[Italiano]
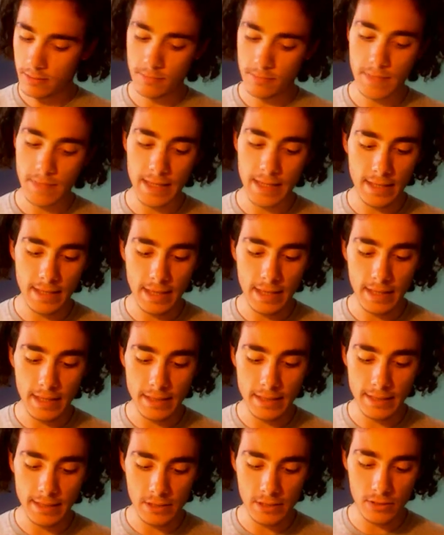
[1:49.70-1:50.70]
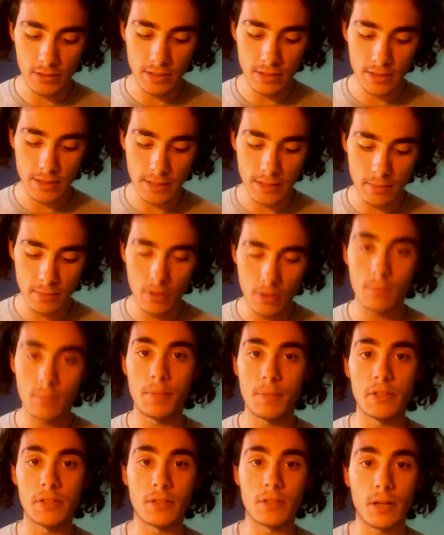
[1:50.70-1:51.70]
mette all'inizio del libro,
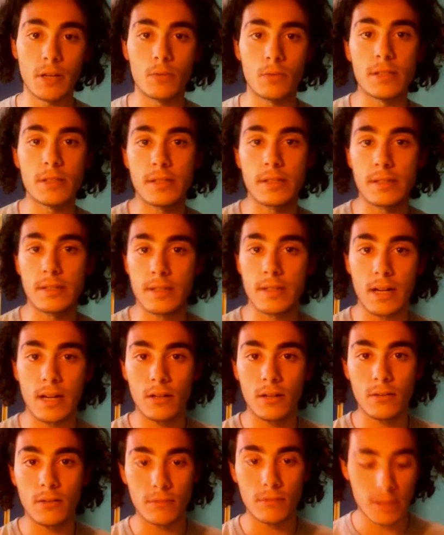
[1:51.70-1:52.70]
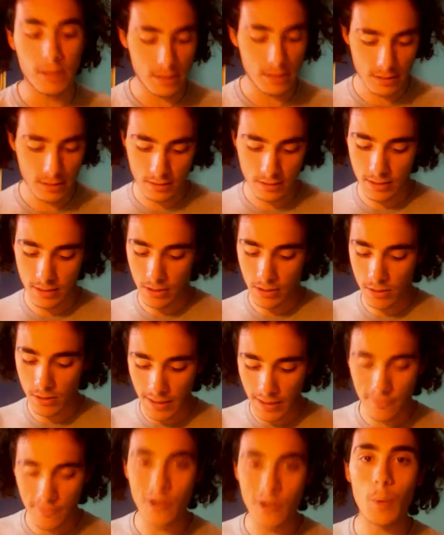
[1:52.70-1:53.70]
penso che questa sarà una, una cosa
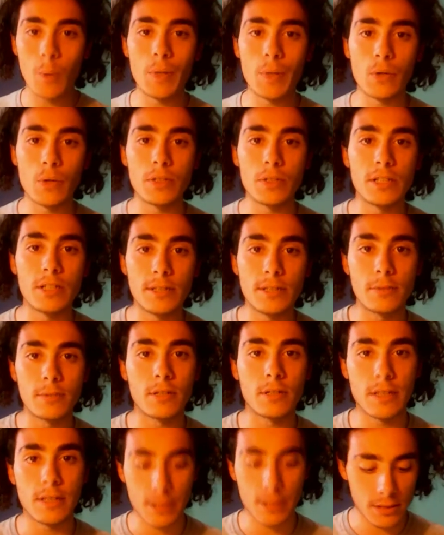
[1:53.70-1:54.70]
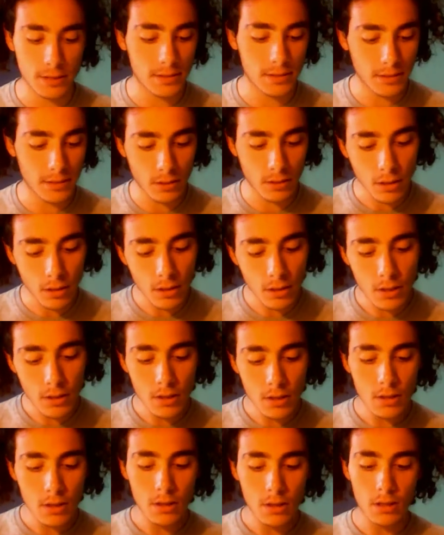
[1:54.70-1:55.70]
che farò per ogni libro che recensirò
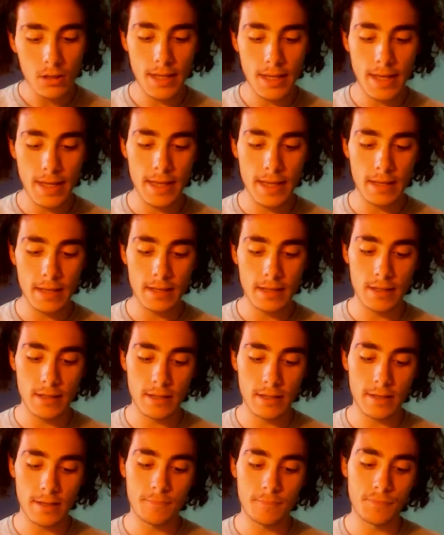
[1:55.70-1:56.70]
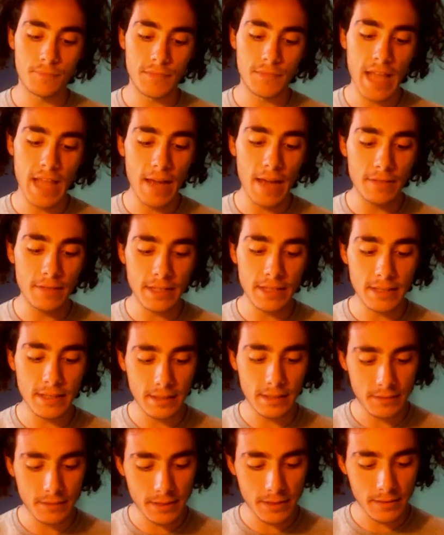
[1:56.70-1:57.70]
e ehm, Davide,
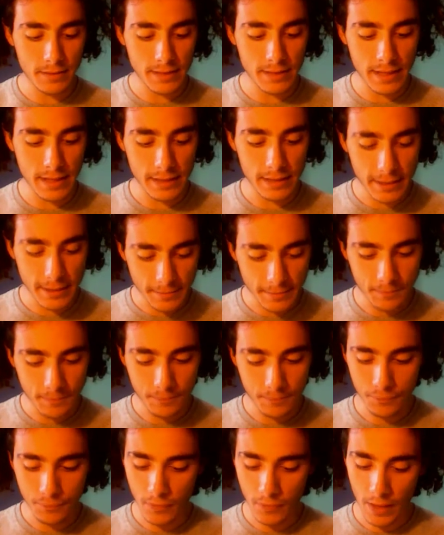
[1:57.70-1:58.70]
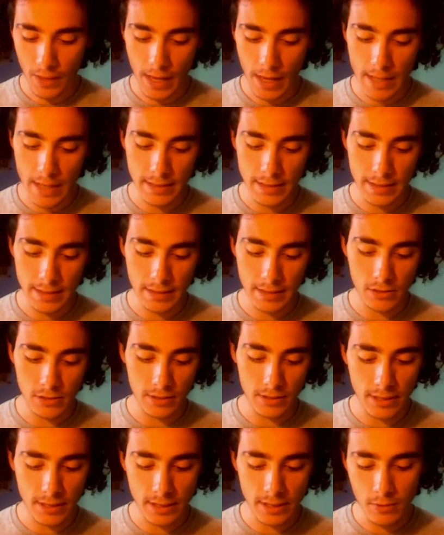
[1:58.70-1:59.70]
Davide Maselli all'inizio
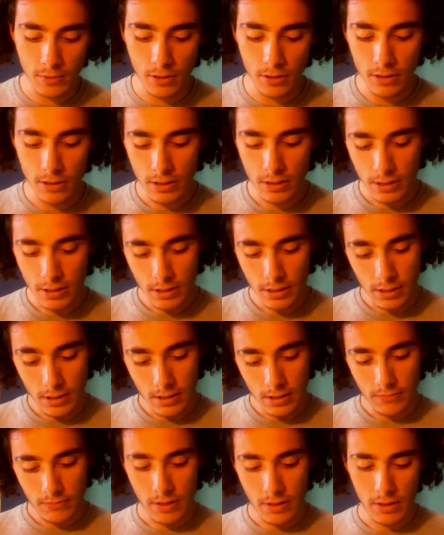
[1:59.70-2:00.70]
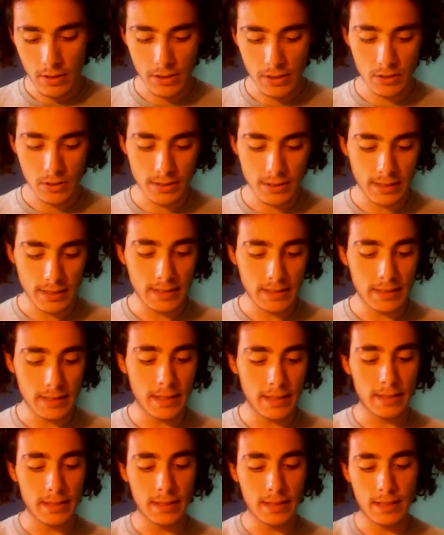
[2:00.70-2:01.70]
del libro fa una sorta di
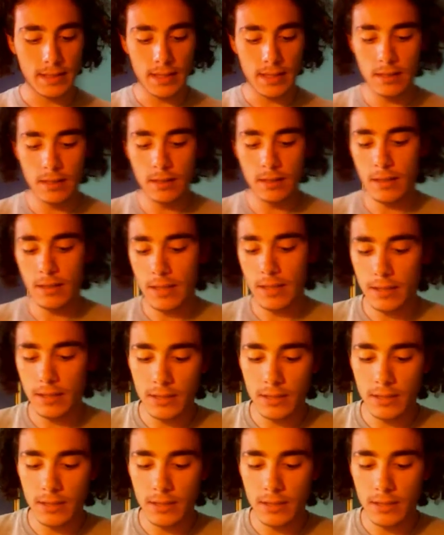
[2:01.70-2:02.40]
dedica e